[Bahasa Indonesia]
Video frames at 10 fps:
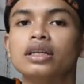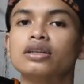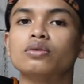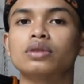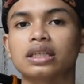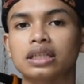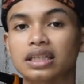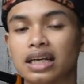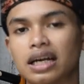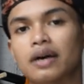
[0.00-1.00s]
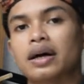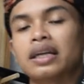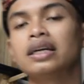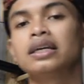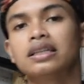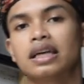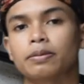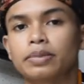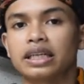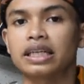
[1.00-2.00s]
itu tidak kawan
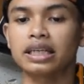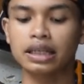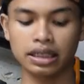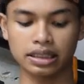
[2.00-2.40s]
tapi